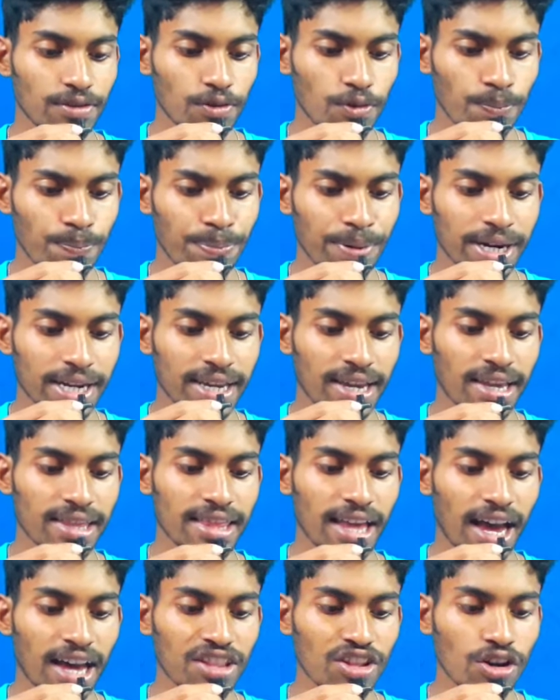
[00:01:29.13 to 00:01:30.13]
ఇప్పటికే
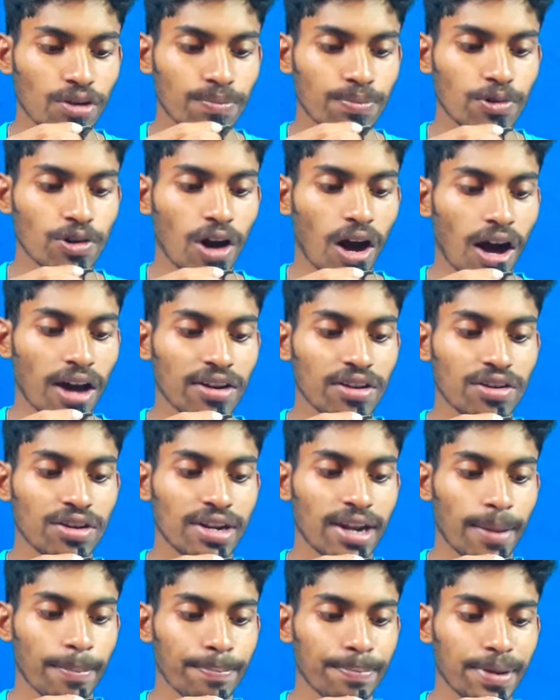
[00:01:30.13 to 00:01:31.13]
దాదాపు
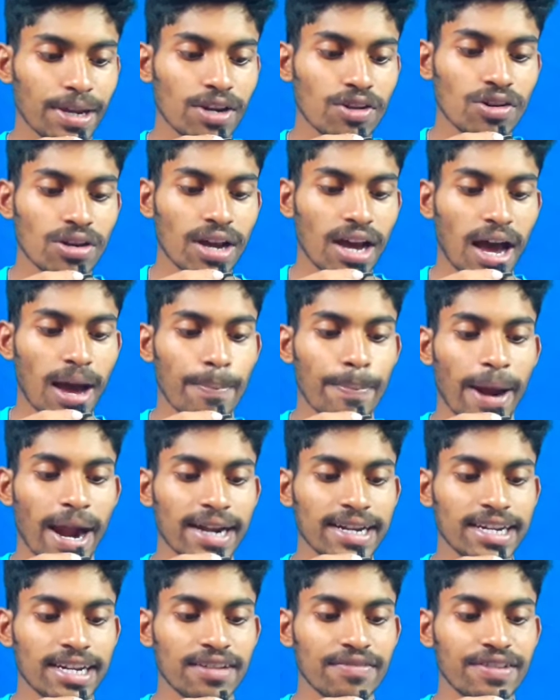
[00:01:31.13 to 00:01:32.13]
ఆరుగురు ఎంపీలు ఆ
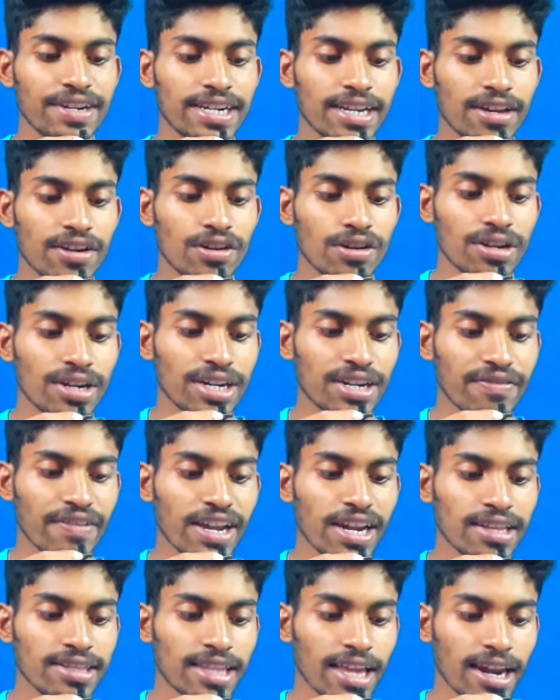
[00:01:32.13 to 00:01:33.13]
పార్టీని వీడారు
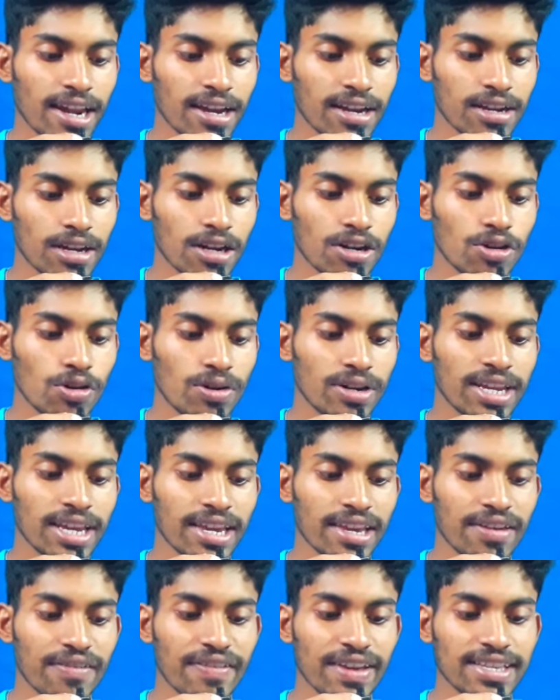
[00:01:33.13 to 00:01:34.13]
ఇటీవేళ తెలంగాణలోని
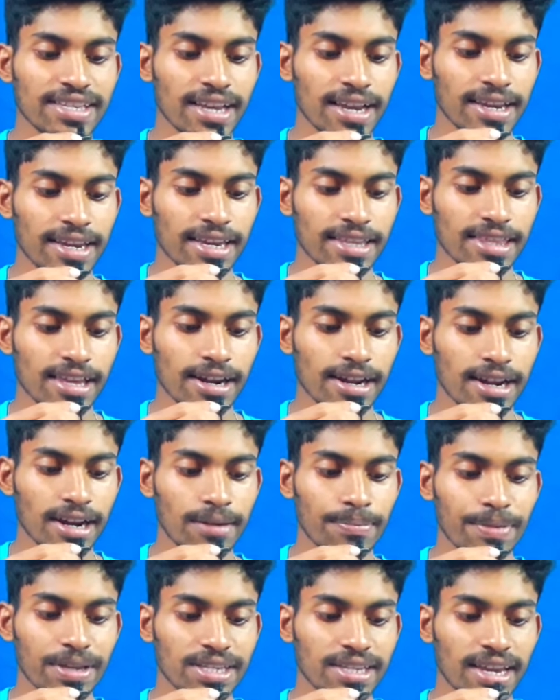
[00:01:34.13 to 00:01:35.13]
ఇవే సంకేతాలు
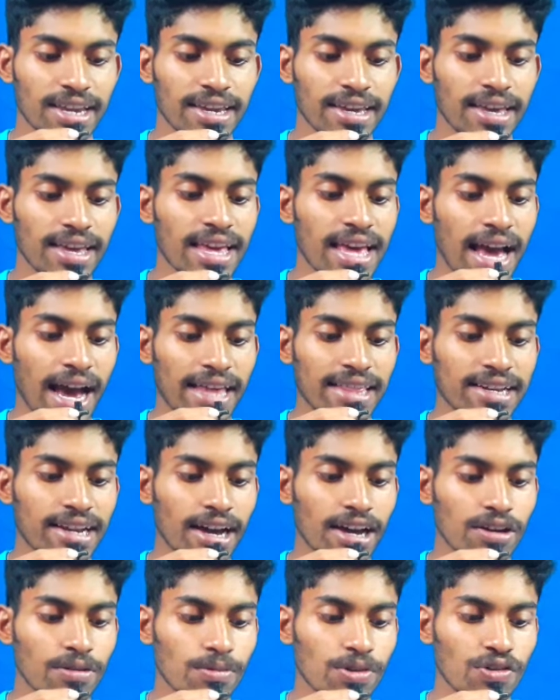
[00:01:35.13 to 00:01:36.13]
కనిపించాయి
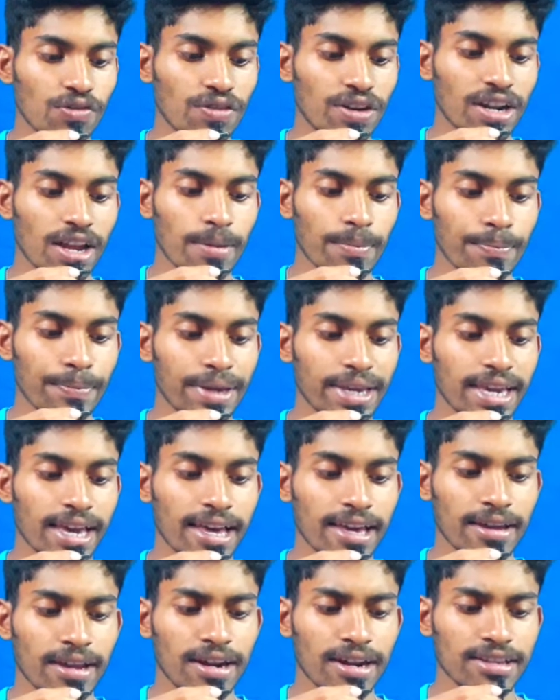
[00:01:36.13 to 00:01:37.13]
అధికారంలో ఉన్న
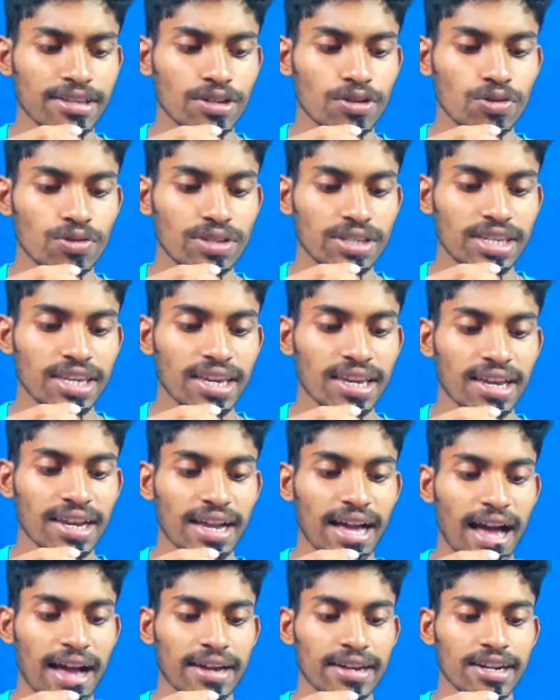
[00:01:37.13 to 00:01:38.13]
బీఆర్ఎస్ నుంచి
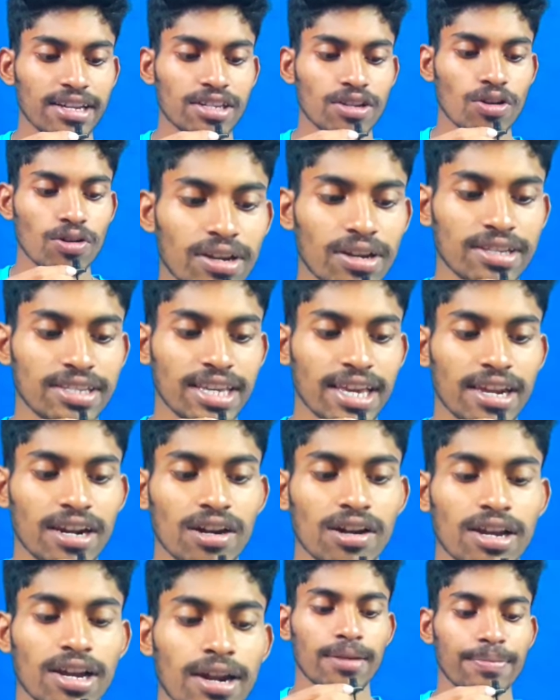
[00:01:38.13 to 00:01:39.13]
కాంగ్రెస్లోకి
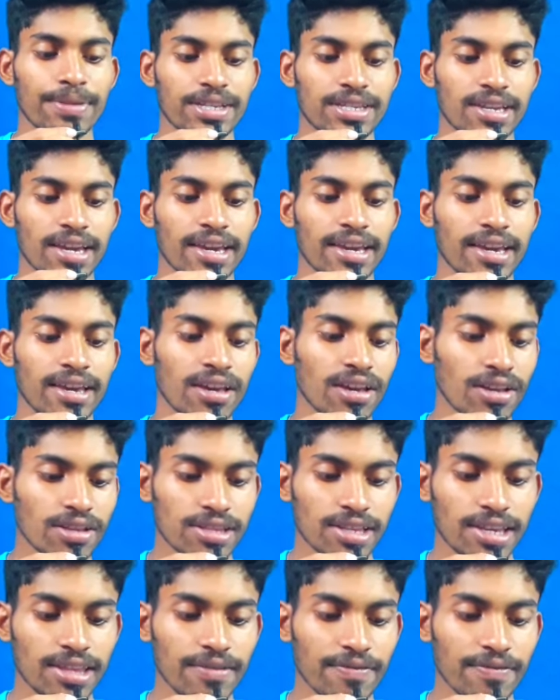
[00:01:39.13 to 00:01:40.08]
చేరుకులు కనిపించాయి సో ఇది